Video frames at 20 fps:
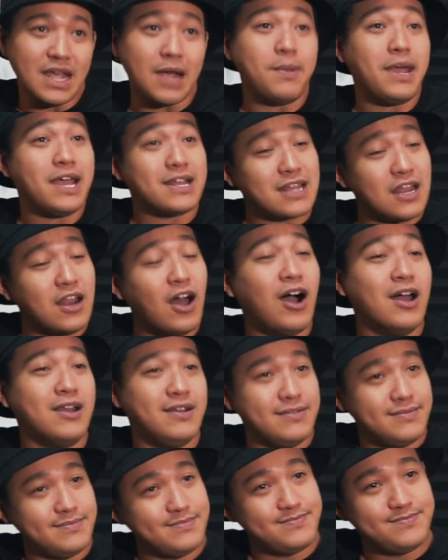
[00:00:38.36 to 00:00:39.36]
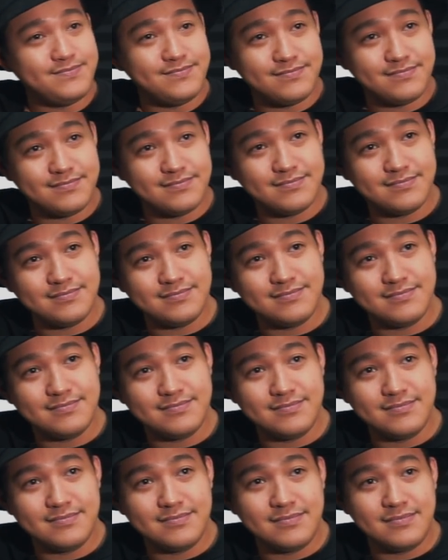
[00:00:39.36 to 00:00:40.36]
แต่งเพลงตลอดแต่ไม่
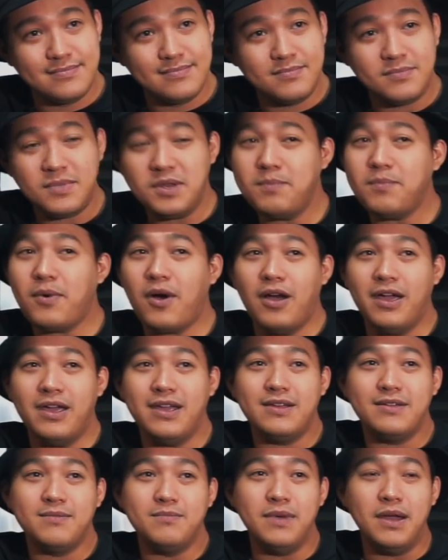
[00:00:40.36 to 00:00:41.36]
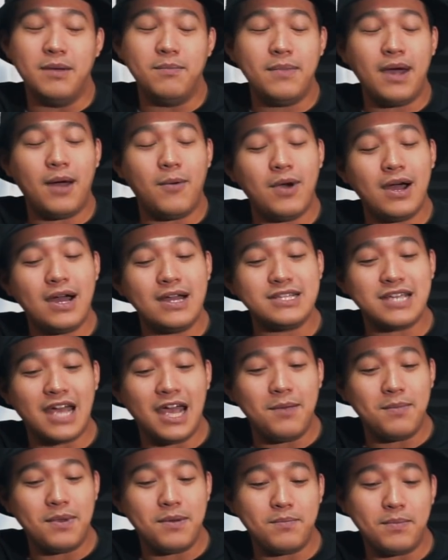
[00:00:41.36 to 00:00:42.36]
ได้ปล่อยเหมือนแบบว่าใช้
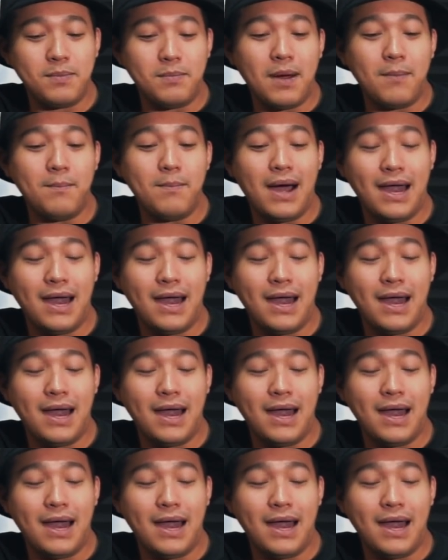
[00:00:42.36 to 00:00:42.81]
เป็นบำ